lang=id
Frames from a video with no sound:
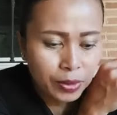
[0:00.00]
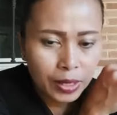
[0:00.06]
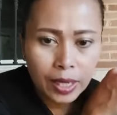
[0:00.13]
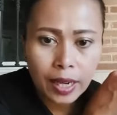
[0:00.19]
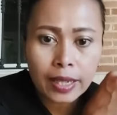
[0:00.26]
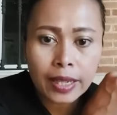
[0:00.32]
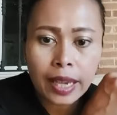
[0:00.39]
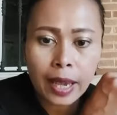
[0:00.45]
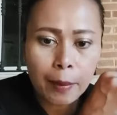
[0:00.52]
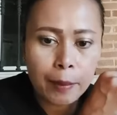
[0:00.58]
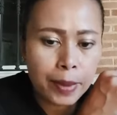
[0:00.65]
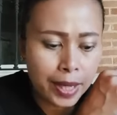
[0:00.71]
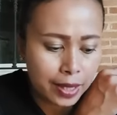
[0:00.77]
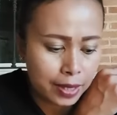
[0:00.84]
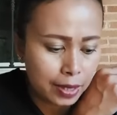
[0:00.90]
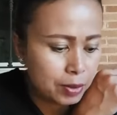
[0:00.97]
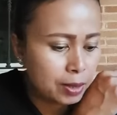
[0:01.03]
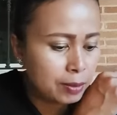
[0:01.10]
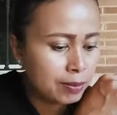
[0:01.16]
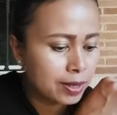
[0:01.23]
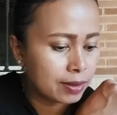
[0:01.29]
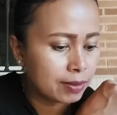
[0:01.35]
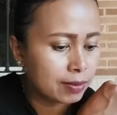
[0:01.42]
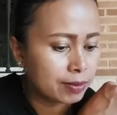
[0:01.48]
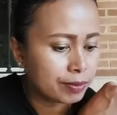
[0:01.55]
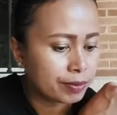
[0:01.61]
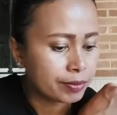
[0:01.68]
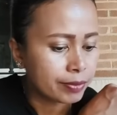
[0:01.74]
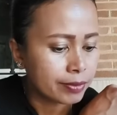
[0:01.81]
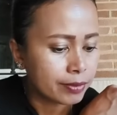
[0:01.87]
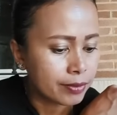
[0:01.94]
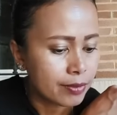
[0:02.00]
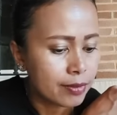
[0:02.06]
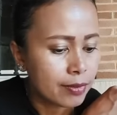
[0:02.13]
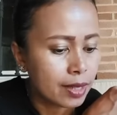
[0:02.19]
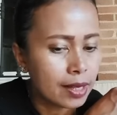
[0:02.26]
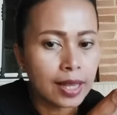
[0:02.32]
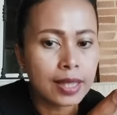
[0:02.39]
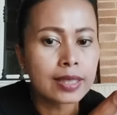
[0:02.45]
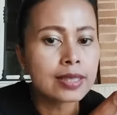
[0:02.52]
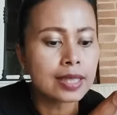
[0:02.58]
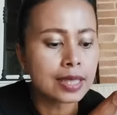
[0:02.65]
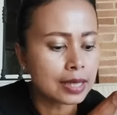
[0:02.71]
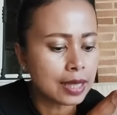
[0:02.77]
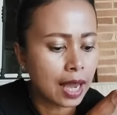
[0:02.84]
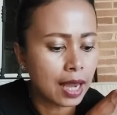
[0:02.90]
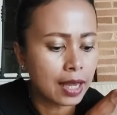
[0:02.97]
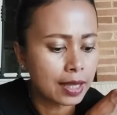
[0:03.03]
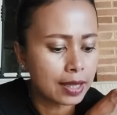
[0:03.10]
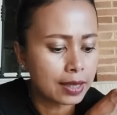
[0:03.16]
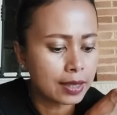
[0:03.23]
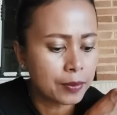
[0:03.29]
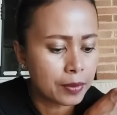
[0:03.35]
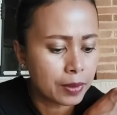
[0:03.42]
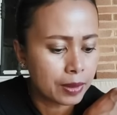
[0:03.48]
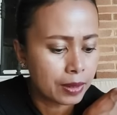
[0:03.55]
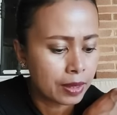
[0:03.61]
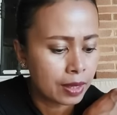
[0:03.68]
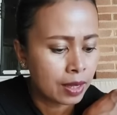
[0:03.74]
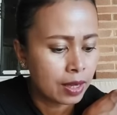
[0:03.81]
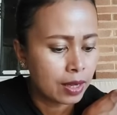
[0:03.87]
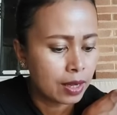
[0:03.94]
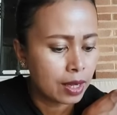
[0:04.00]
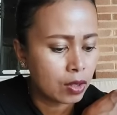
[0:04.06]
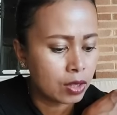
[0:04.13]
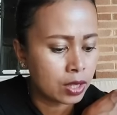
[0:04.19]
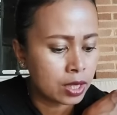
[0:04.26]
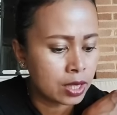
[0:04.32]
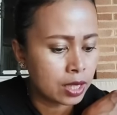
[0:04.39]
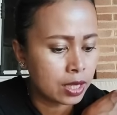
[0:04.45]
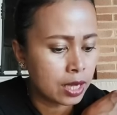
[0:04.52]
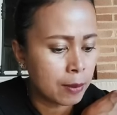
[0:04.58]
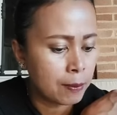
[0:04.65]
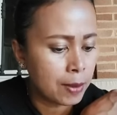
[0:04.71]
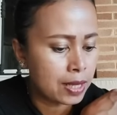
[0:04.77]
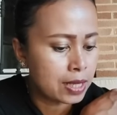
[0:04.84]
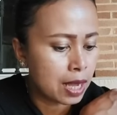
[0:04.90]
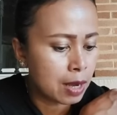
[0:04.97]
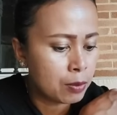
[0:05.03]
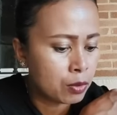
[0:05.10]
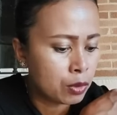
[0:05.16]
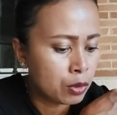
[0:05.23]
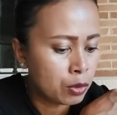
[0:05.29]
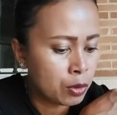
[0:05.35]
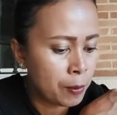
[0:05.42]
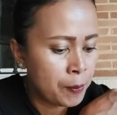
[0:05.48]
lagi ember teman-teman lagi ceritain kalau istrinya masak mulu